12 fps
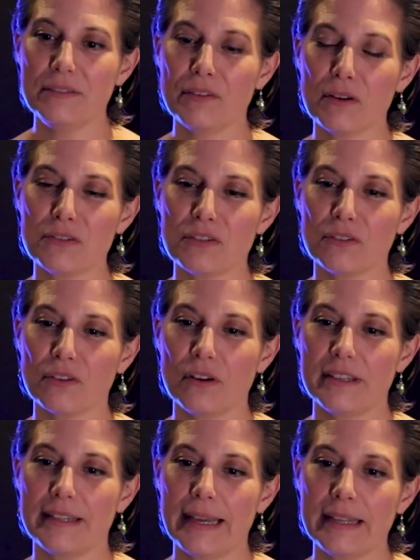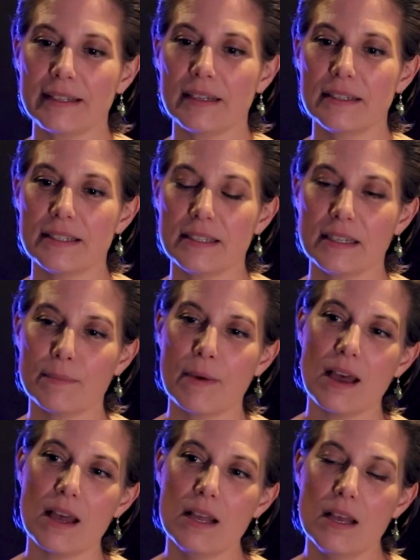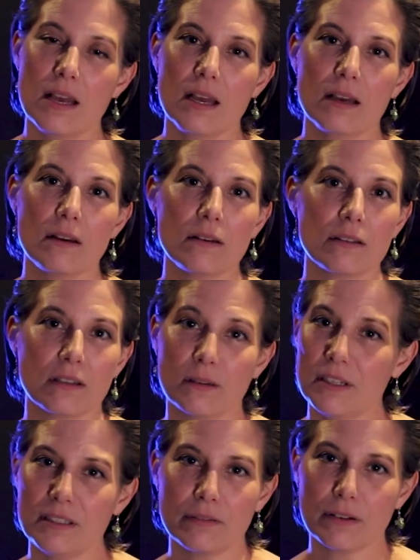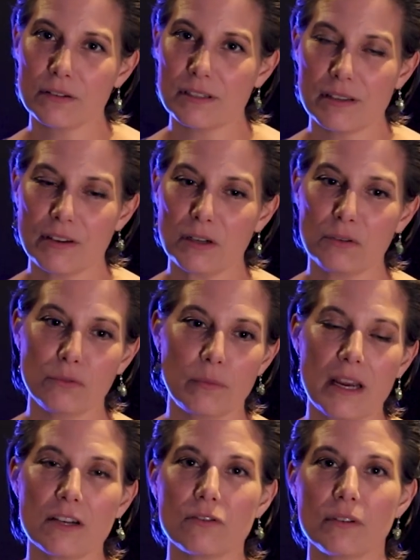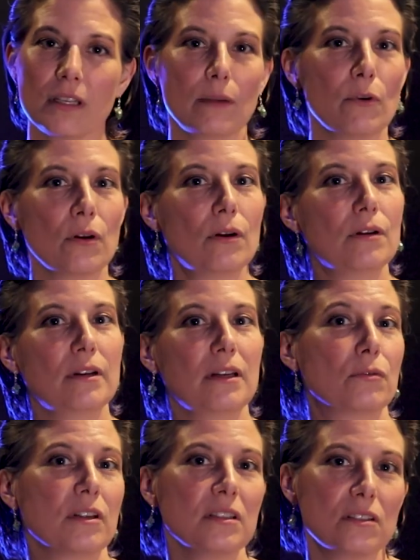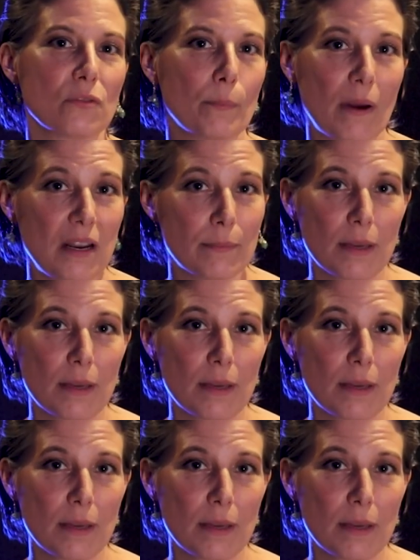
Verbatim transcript: la différence entre le théâtre et le cinéma, euh, c'est comme la différence avec le doublage. Donc il y a d'abord euh, les contraintes qui ne sont pas les